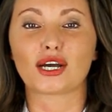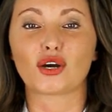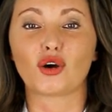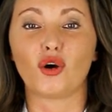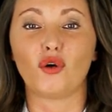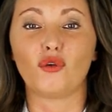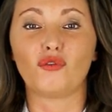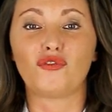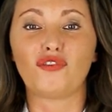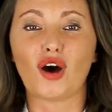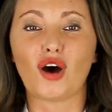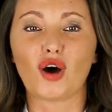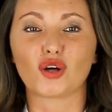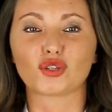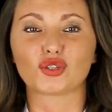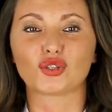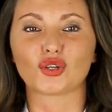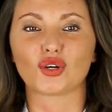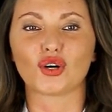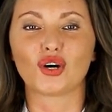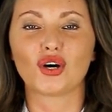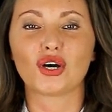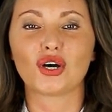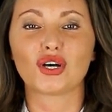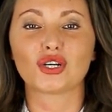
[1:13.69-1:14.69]
con
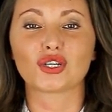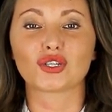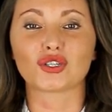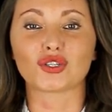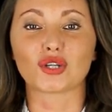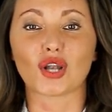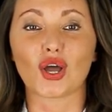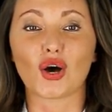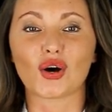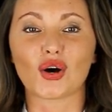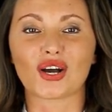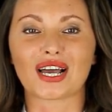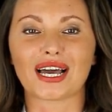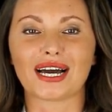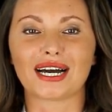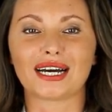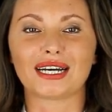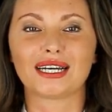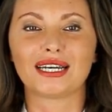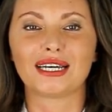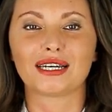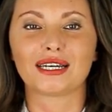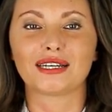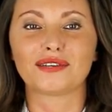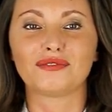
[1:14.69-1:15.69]
foto, slogan,
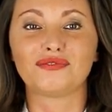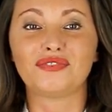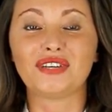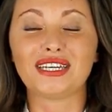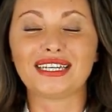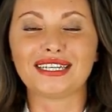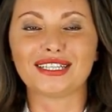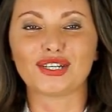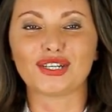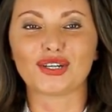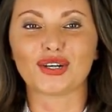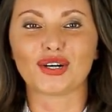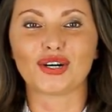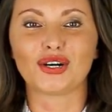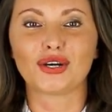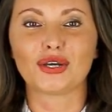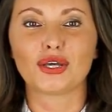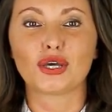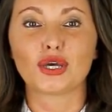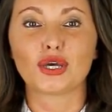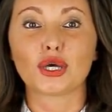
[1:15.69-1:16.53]
video,